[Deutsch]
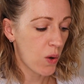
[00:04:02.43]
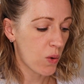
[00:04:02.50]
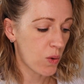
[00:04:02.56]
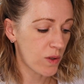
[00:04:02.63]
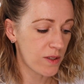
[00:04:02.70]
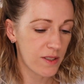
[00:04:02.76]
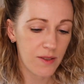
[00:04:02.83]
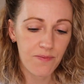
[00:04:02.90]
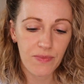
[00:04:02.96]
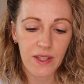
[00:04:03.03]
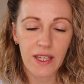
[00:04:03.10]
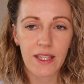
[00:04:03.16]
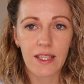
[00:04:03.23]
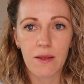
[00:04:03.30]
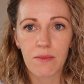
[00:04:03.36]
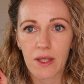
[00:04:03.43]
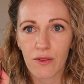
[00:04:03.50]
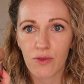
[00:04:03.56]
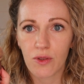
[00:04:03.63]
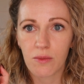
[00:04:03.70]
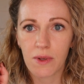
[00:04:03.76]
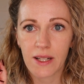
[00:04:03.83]
und ich
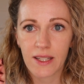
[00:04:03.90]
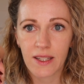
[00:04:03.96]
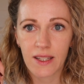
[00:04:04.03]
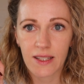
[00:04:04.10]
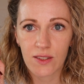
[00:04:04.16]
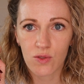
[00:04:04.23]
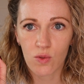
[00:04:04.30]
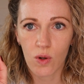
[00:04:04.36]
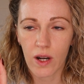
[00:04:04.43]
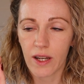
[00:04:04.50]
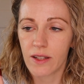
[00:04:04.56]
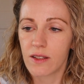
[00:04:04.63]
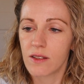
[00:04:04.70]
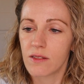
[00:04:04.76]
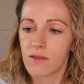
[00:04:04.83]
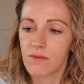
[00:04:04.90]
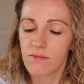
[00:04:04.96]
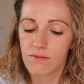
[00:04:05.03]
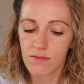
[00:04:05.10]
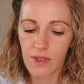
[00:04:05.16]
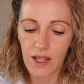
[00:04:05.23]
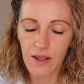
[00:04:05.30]
dafür mal hier jetzt so einen
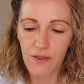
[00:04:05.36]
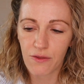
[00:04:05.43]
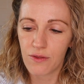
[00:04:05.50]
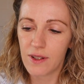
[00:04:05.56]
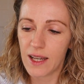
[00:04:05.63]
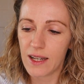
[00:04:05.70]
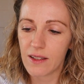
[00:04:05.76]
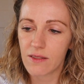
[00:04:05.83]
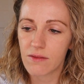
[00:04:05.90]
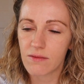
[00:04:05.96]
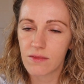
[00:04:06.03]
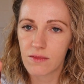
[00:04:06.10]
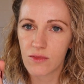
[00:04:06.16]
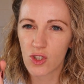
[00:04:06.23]
flachen,